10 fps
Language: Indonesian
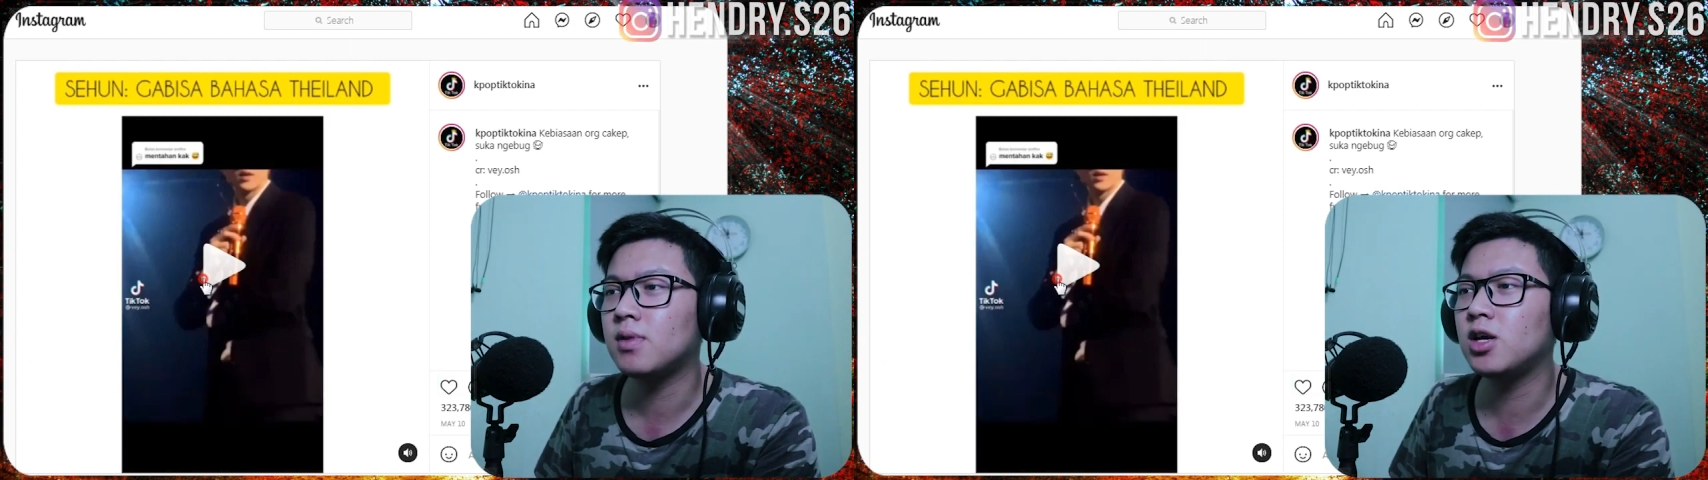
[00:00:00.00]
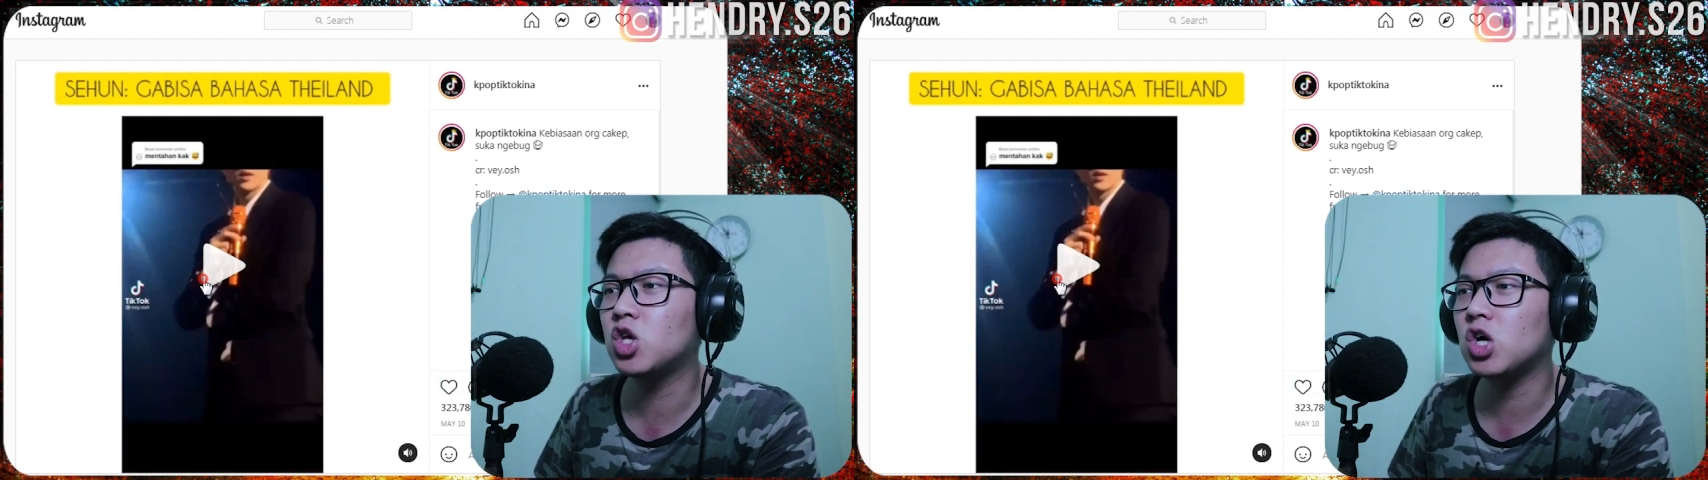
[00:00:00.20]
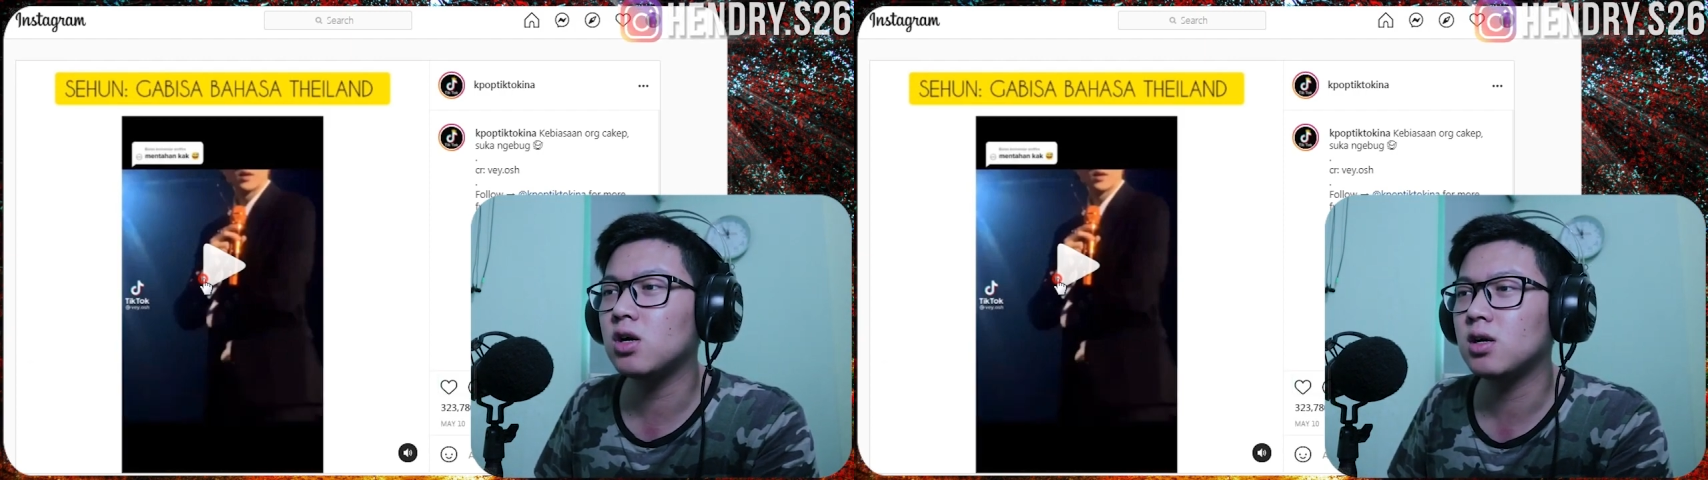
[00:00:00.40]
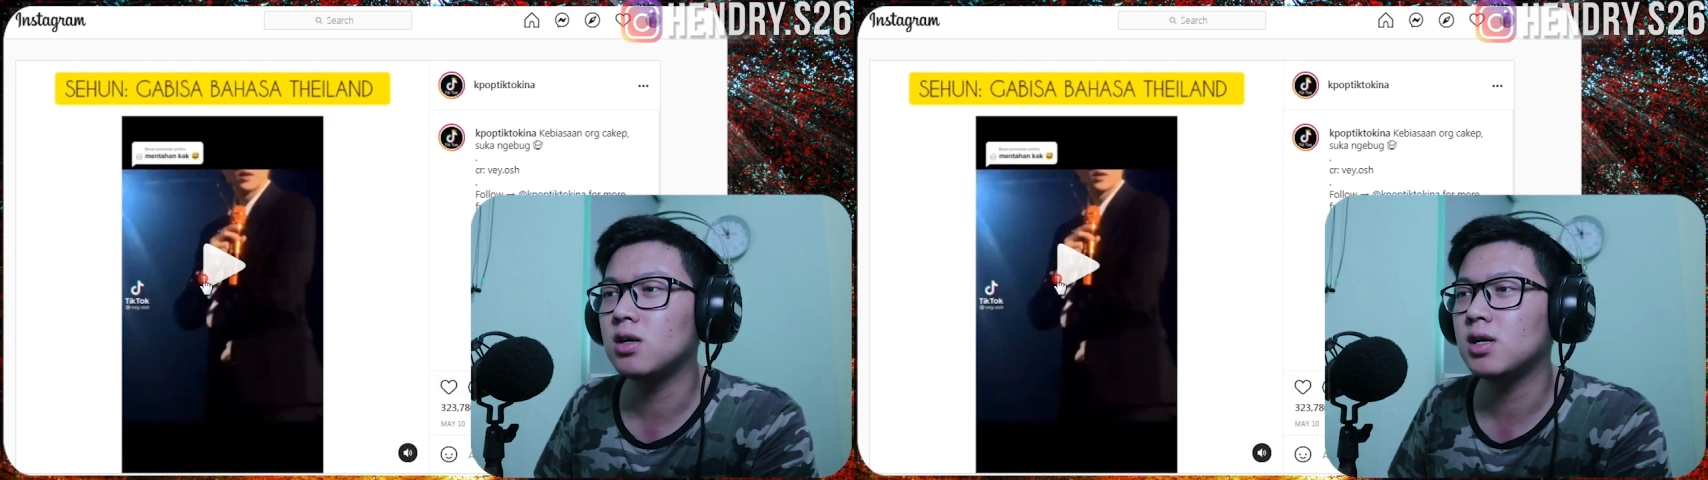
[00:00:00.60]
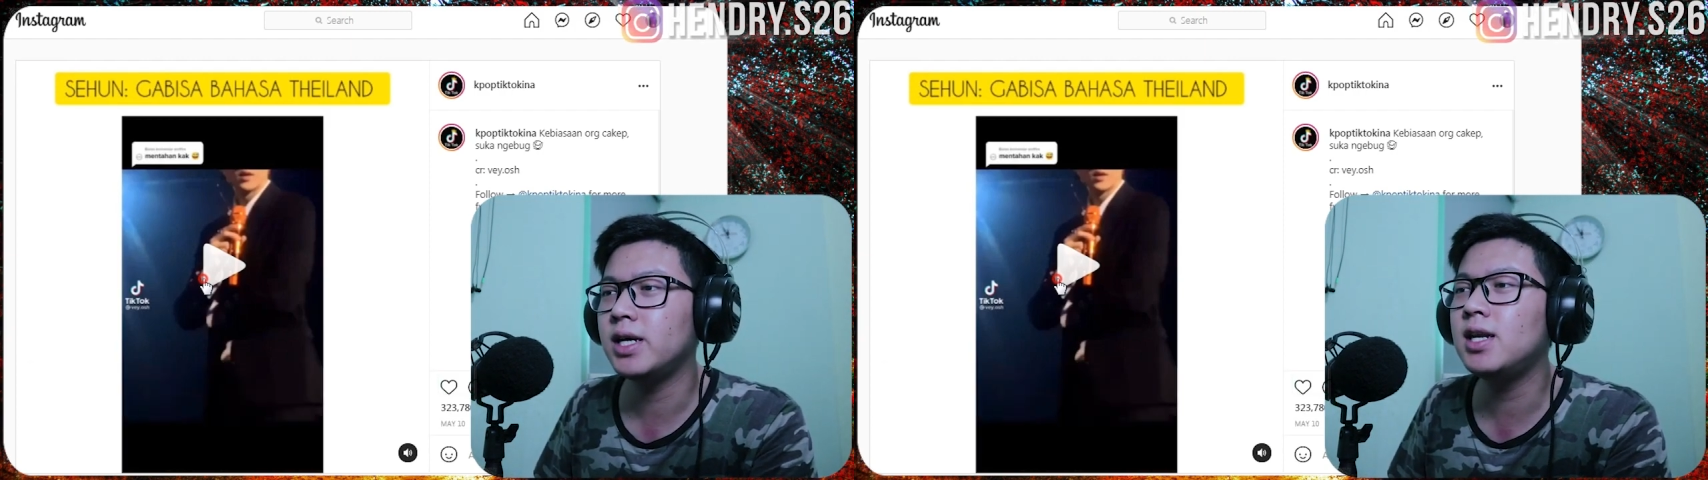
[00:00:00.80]
TikTok
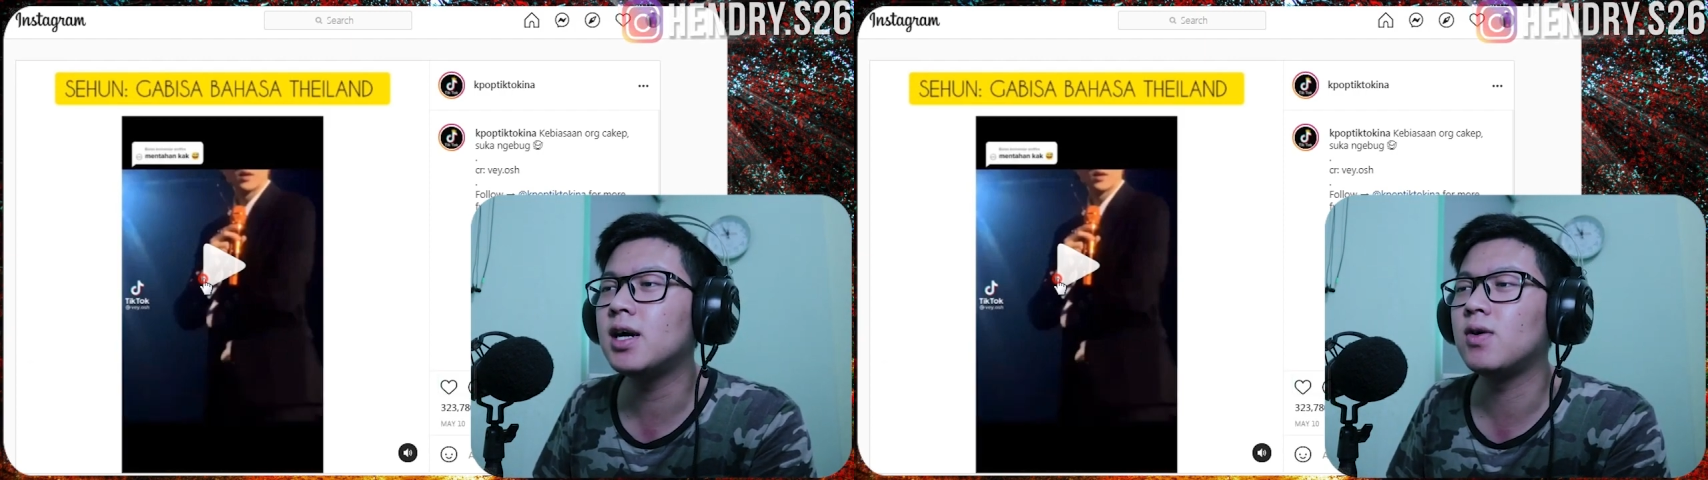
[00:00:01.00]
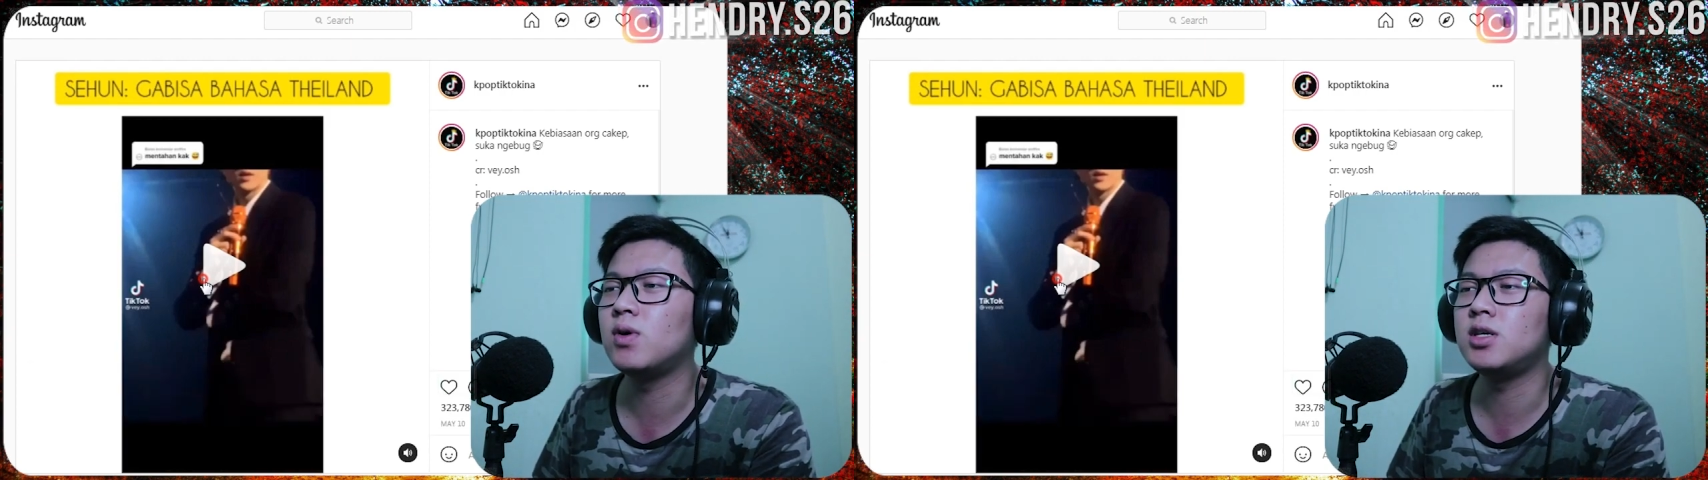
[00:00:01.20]
Ina woi